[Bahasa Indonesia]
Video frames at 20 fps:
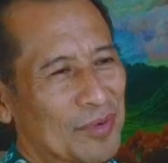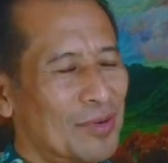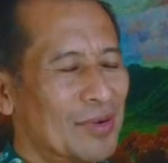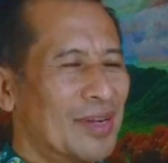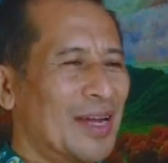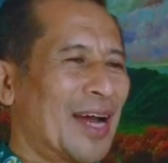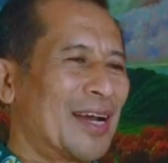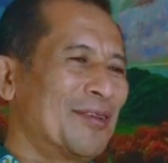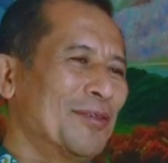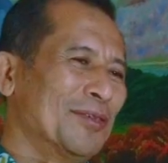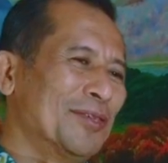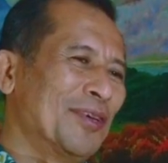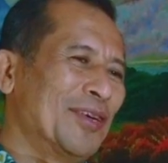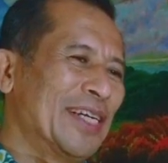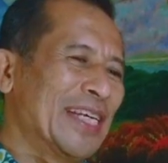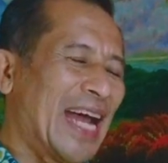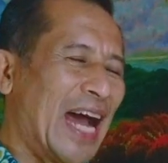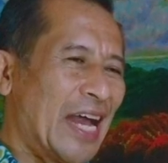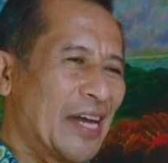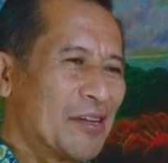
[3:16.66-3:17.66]
bukan untuk
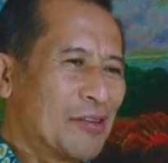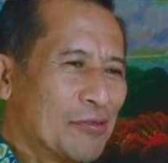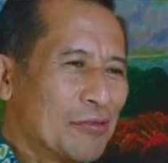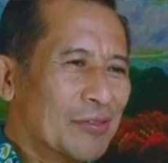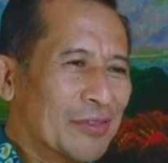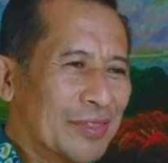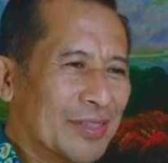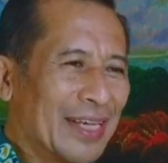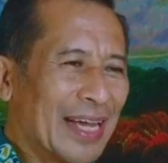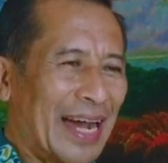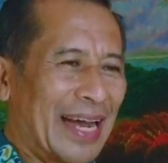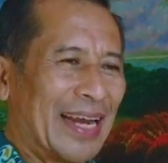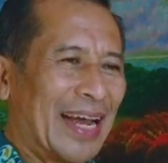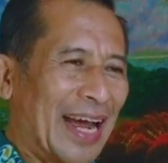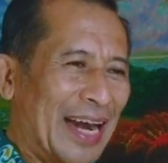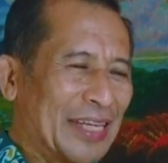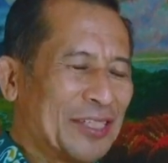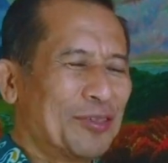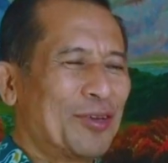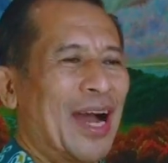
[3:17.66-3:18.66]
diadu, ya
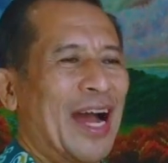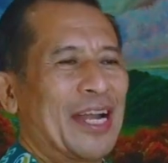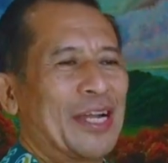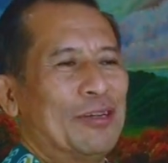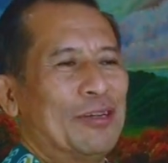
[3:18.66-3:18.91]
kadang ada juga